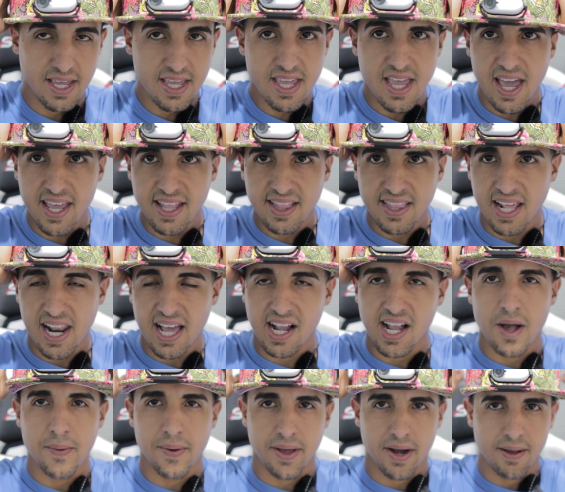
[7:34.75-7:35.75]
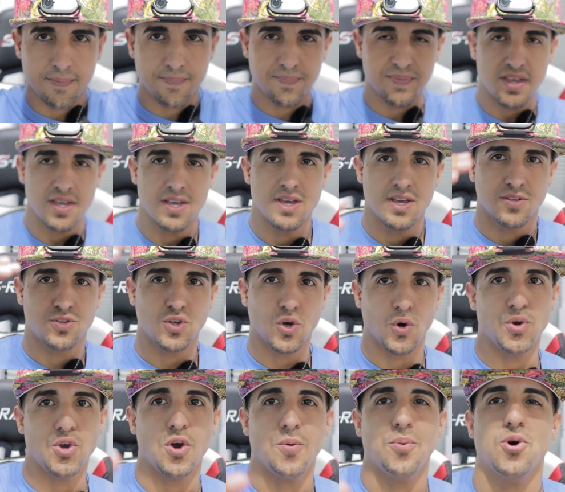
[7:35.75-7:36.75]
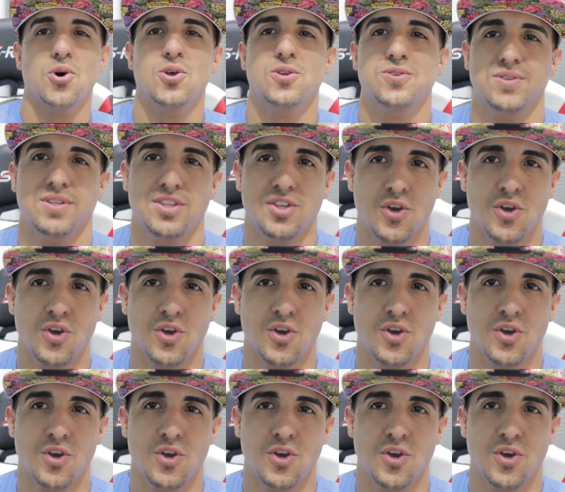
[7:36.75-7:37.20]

y ahí está la cámara. So, yo, puedo,